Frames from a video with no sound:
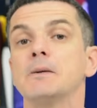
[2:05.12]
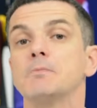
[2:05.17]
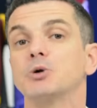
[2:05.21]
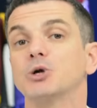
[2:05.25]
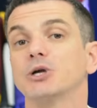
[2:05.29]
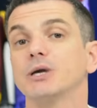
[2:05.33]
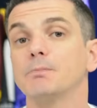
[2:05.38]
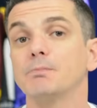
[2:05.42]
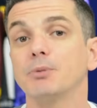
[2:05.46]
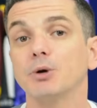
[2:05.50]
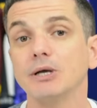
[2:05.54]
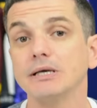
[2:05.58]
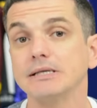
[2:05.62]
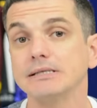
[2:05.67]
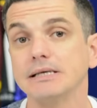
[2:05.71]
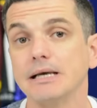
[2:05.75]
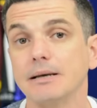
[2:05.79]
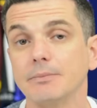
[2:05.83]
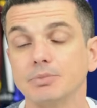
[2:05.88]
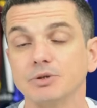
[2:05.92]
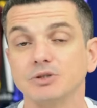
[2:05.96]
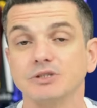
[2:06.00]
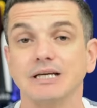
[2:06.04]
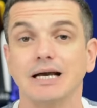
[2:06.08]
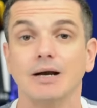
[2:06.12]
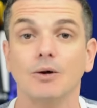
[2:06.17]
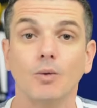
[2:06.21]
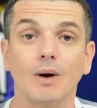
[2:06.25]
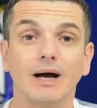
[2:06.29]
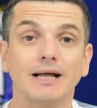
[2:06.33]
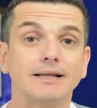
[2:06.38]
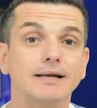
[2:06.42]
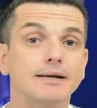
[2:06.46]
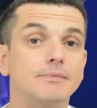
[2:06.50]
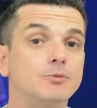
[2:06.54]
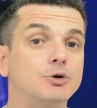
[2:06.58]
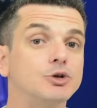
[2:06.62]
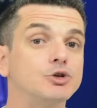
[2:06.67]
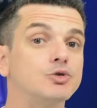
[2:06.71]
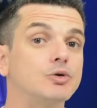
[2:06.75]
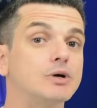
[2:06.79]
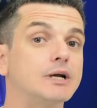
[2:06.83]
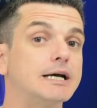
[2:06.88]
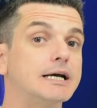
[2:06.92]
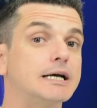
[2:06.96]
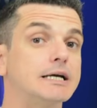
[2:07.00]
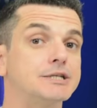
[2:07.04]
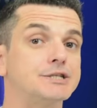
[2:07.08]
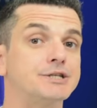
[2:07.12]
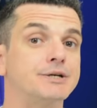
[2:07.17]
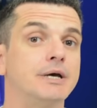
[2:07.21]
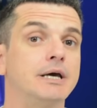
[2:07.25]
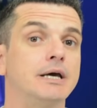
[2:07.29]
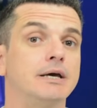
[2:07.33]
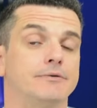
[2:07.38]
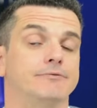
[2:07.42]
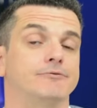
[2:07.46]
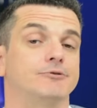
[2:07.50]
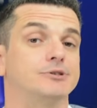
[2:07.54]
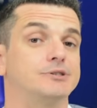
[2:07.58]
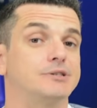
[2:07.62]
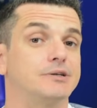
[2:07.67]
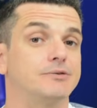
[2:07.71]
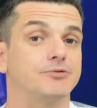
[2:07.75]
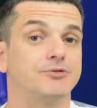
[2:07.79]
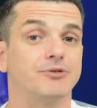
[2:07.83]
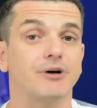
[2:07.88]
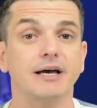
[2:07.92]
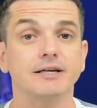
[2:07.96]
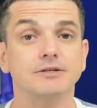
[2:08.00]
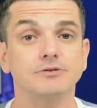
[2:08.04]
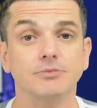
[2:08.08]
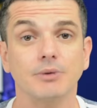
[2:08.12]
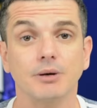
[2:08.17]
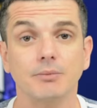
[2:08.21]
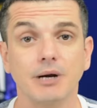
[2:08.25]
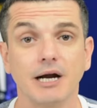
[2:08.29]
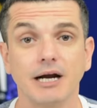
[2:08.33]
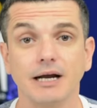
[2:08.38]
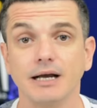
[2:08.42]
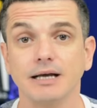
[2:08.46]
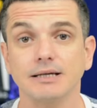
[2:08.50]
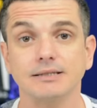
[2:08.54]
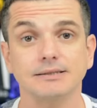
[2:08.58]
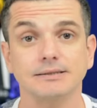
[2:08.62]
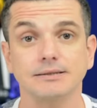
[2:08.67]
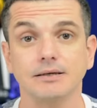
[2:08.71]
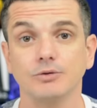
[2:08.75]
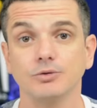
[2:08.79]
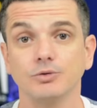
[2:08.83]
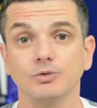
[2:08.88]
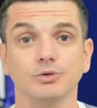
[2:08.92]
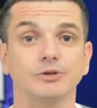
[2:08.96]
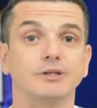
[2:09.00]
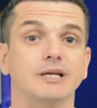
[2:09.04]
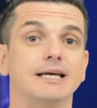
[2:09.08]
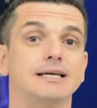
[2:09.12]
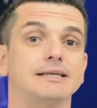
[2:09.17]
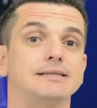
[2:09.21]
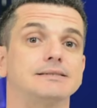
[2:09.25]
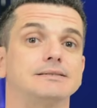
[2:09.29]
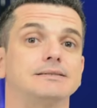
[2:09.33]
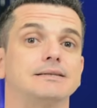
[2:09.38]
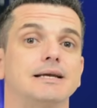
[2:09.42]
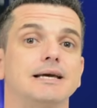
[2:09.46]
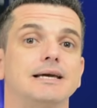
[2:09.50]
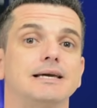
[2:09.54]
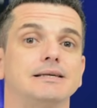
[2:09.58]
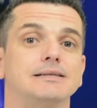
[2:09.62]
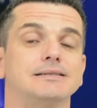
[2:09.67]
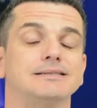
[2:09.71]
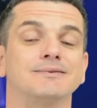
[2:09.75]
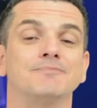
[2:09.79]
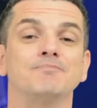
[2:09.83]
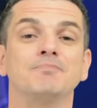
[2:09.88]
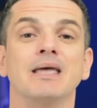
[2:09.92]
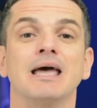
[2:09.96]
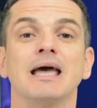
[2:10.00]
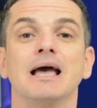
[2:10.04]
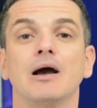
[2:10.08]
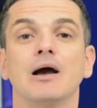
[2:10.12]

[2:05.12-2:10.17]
Porque, por exemplo, se a quadra é muito grande, você faz uma marcação no 3-3,